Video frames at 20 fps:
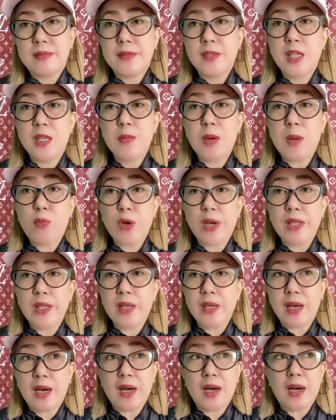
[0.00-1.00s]
Hindi ba
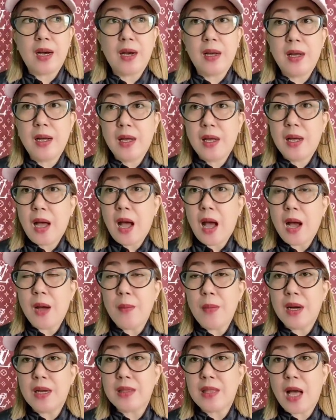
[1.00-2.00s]
pwedeng uh,
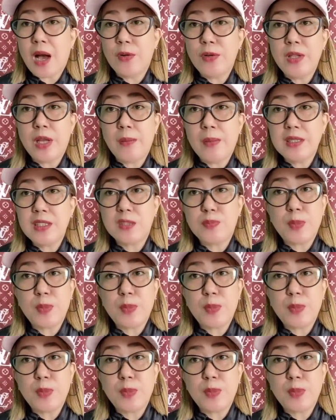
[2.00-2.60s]
ang mga tao naman,